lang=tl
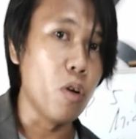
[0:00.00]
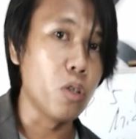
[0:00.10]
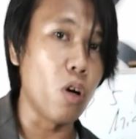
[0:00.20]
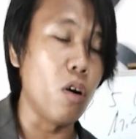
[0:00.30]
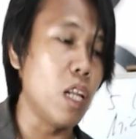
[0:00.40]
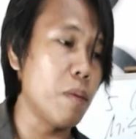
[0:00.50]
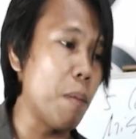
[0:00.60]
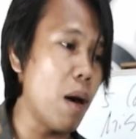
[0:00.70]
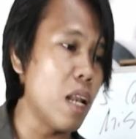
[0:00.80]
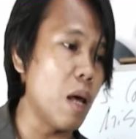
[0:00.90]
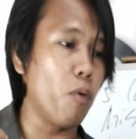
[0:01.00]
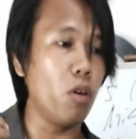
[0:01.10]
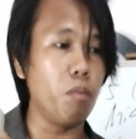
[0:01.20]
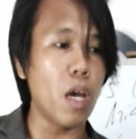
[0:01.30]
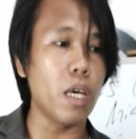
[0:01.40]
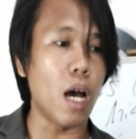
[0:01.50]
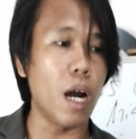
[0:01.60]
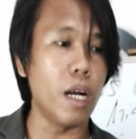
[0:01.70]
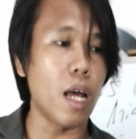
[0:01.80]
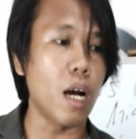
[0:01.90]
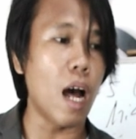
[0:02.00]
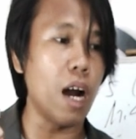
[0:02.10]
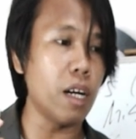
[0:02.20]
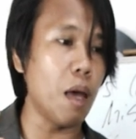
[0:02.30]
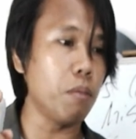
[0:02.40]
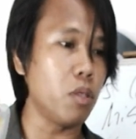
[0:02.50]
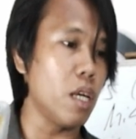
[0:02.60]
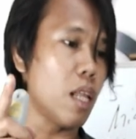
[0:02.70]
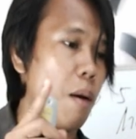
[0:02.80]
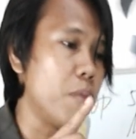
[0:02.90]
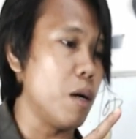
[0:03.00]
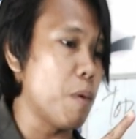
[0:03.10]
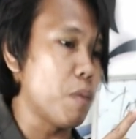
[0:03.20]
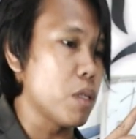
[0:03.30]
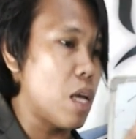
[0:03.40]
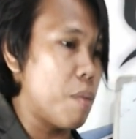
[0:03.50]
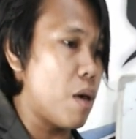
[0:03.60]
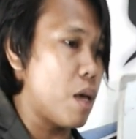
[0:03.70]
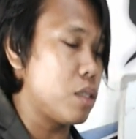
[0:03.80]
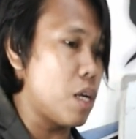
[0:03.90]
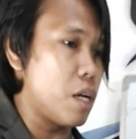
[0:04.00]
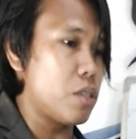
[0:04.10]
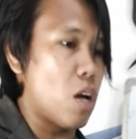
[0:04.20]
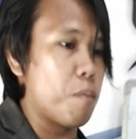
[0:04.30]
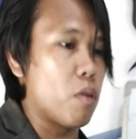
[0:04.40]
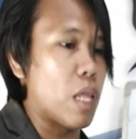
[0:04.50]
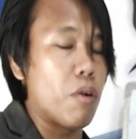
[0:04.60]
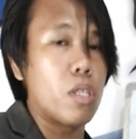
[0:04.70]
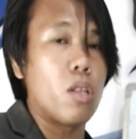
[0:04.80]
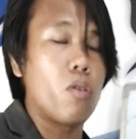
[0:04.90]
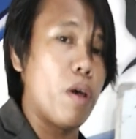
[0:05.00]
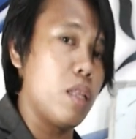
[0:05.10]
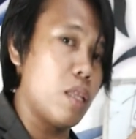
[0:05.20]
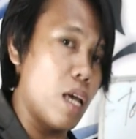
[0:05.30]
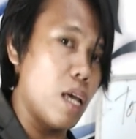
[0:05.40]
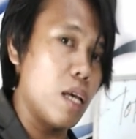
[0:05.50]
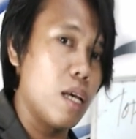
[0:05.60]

So, nagbaba na po yung BIR ng RMC number 57 series of 2020.